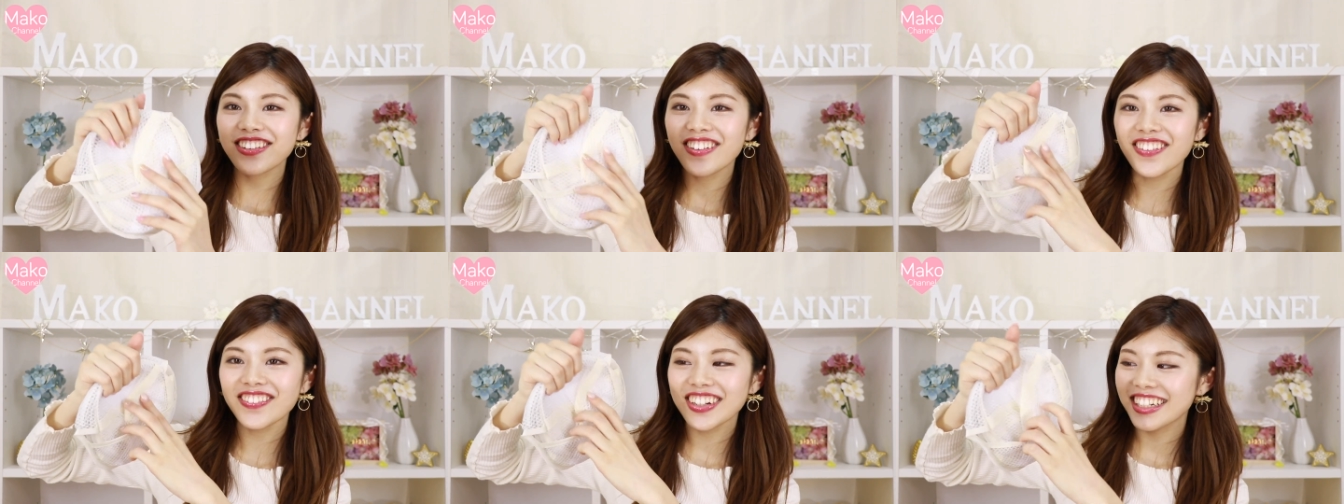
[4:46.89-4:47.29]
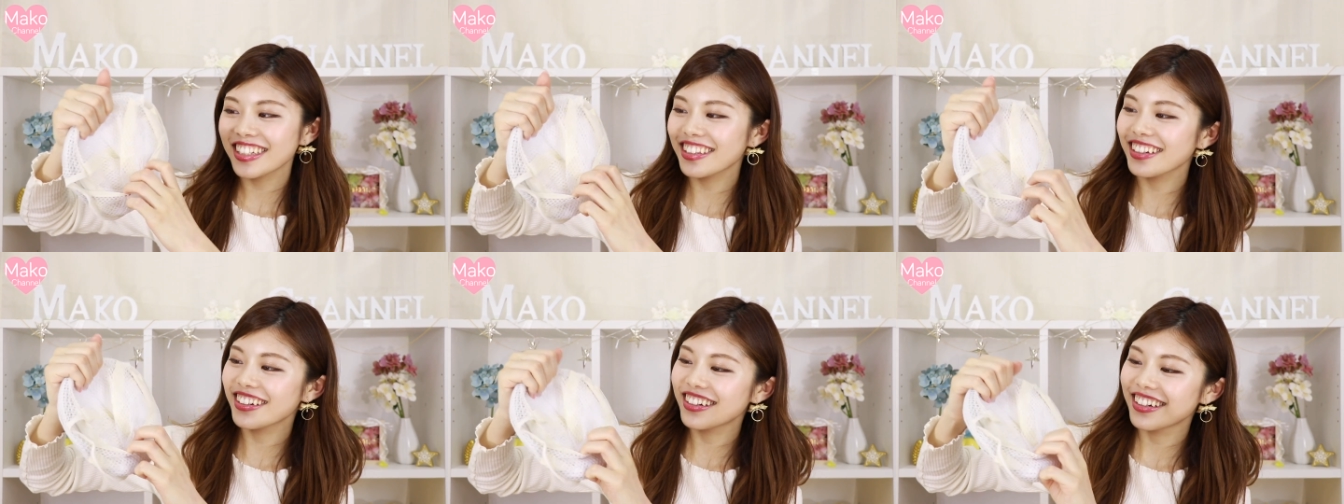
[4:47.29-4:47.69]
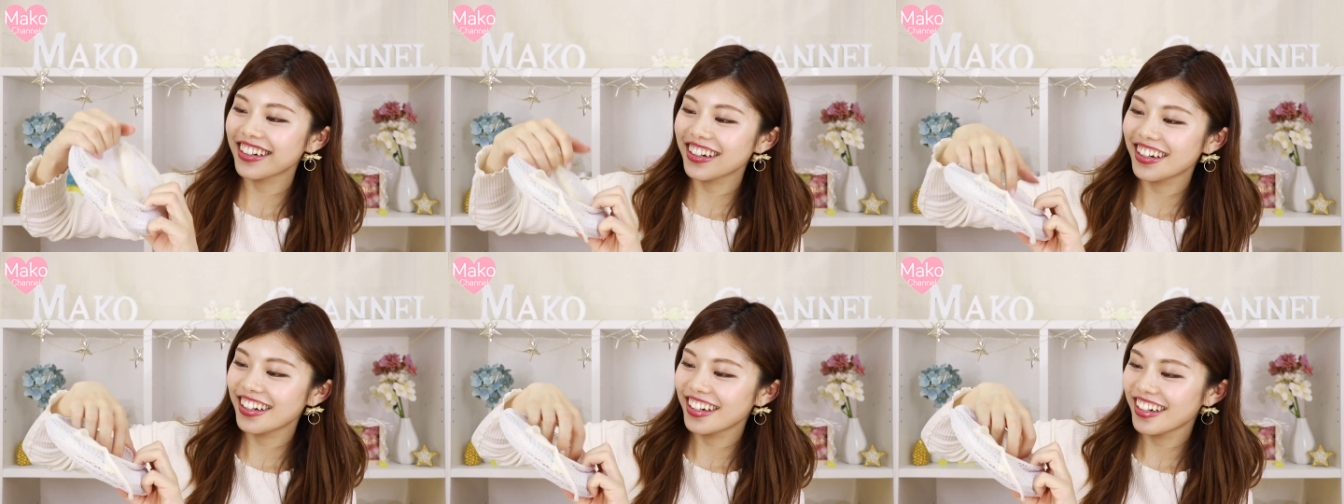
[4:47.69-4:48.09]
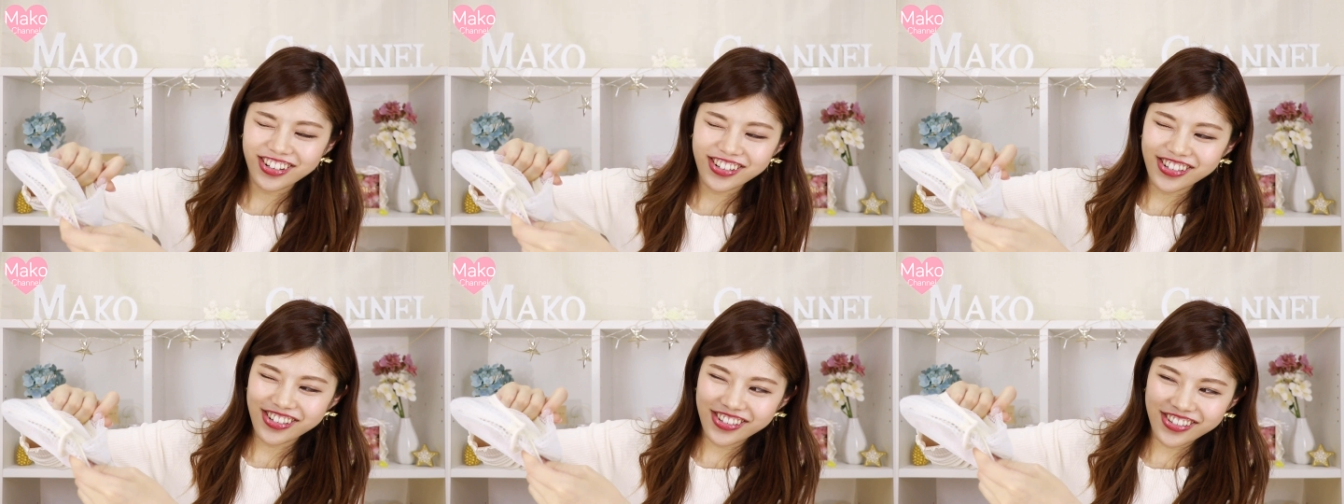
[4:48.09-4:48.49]
ちゃコンパクトう
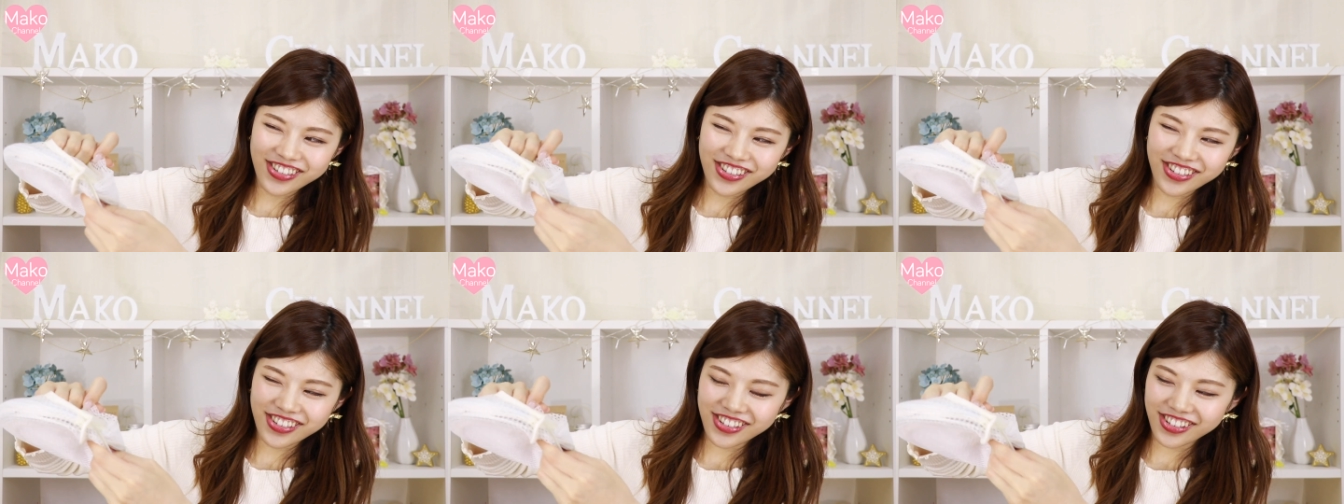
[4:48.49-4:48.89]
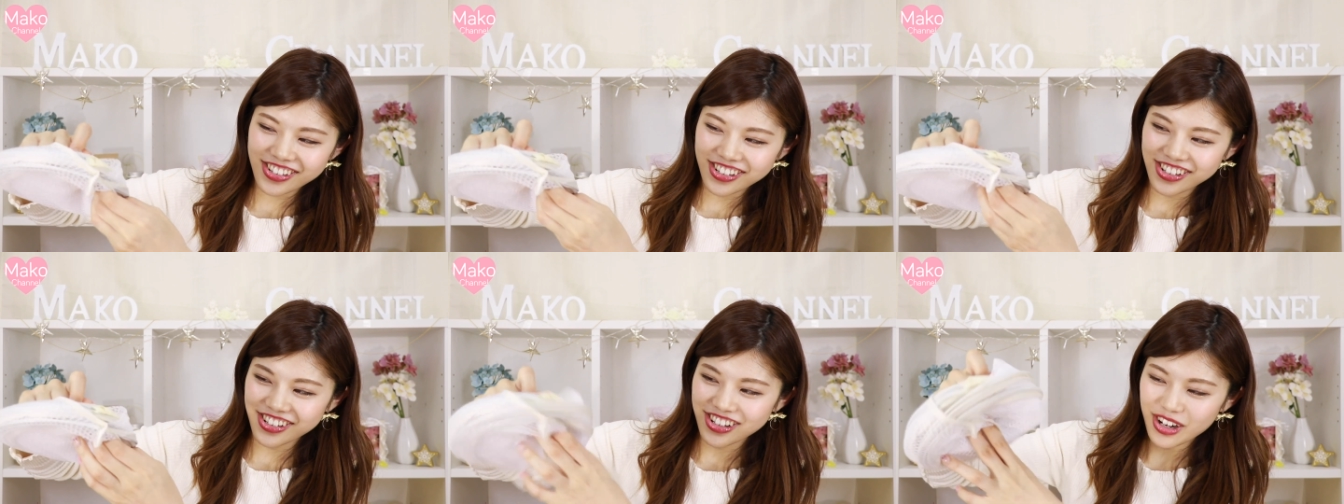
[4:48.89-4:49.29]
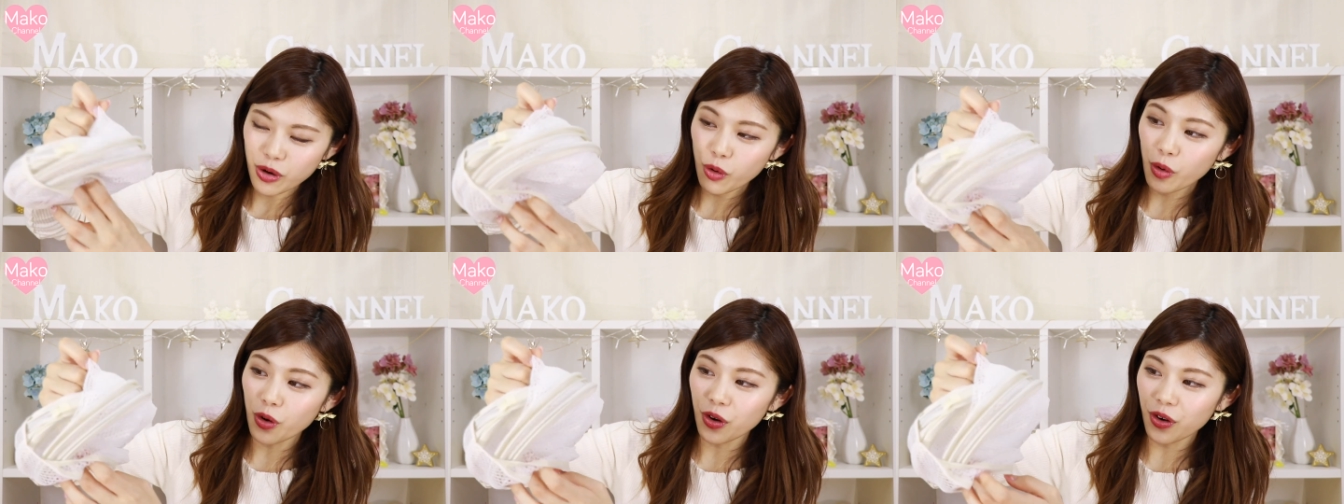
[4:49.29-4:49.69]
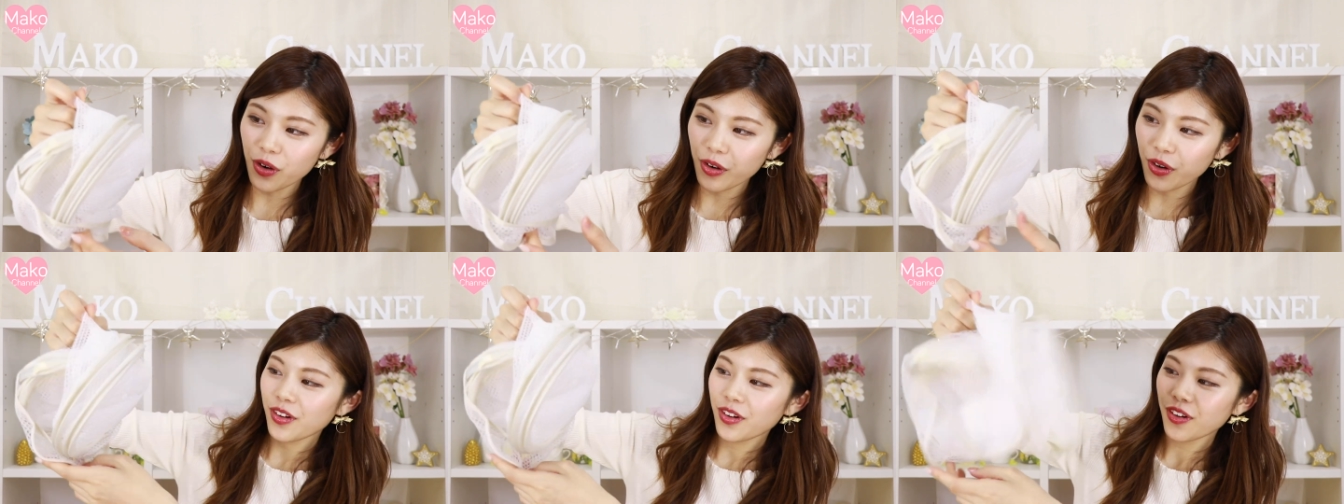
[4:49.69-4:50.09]
ううほうおーい
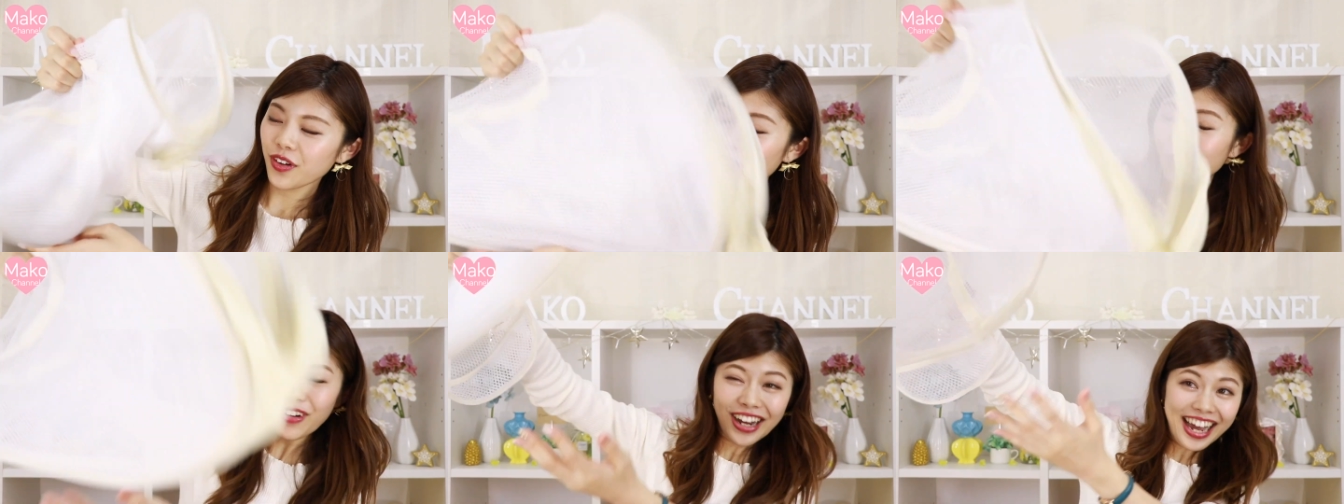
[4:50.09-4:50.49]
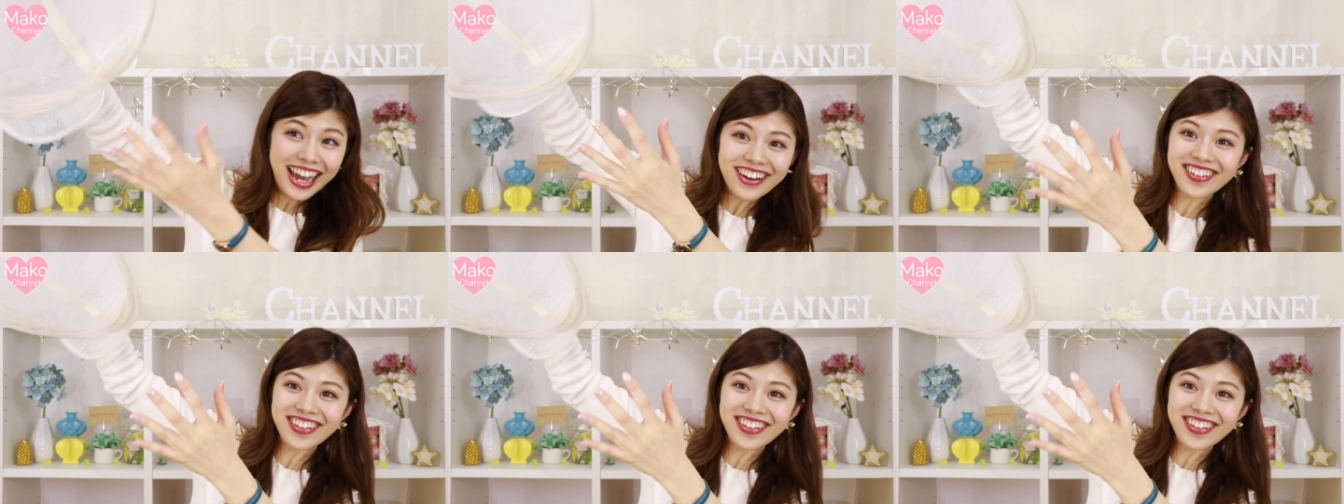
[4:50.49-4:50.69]
けた危ね